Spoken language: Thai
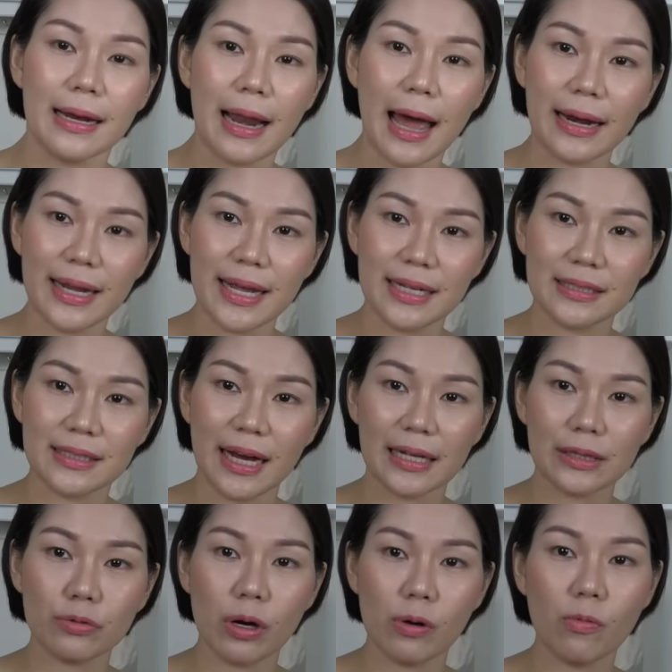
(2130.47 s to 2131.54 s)
Laneige นะ
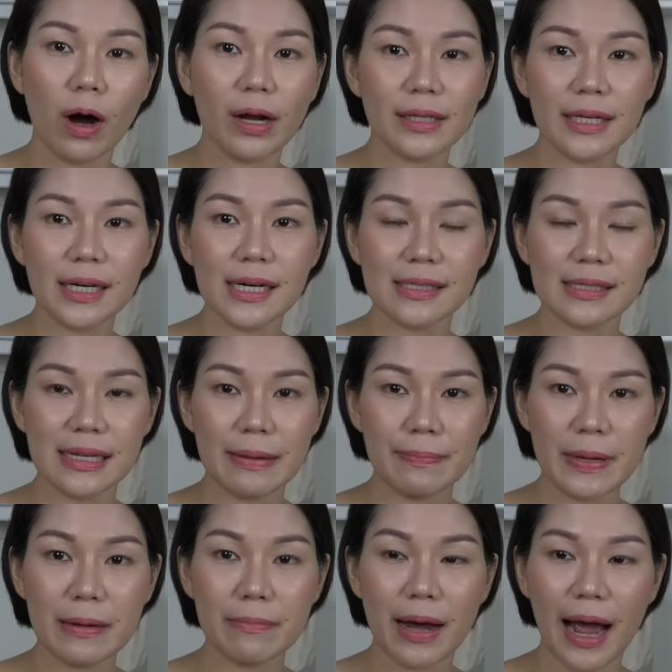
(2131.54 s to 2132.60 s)
คะตัว Water
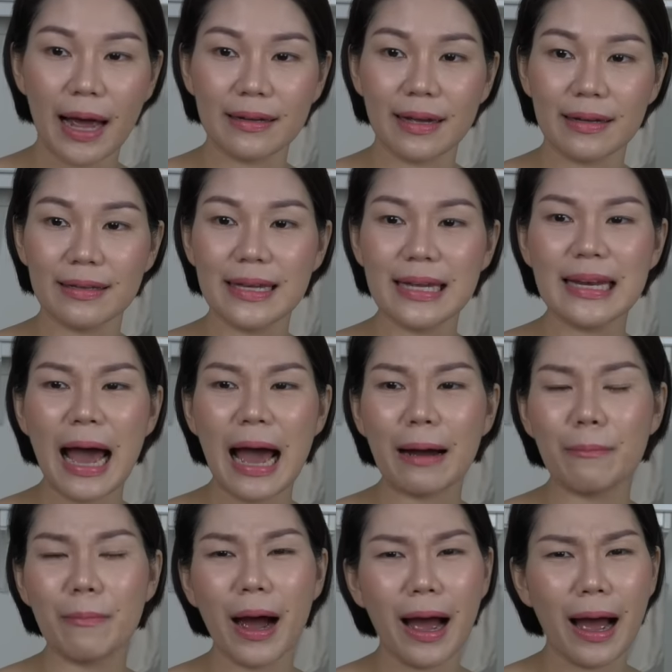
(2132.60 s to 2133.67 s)
Sleeping Mask นะคะที่ดัง
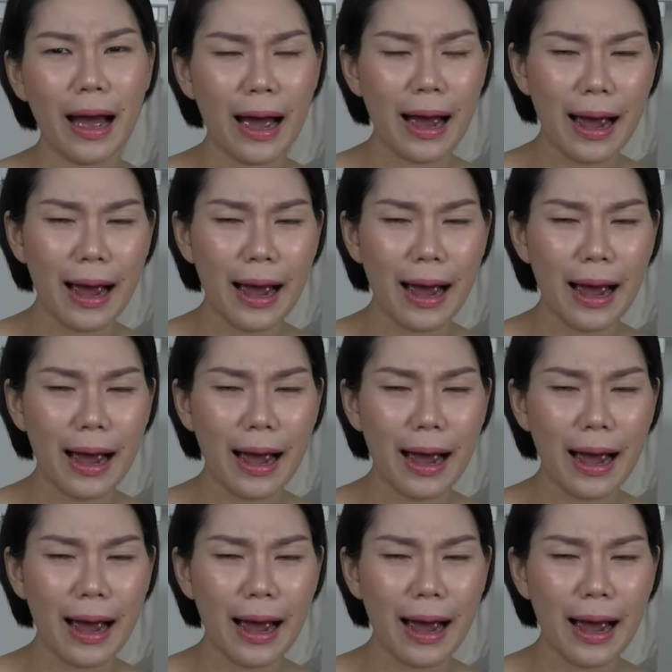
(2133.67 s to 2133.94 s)
มา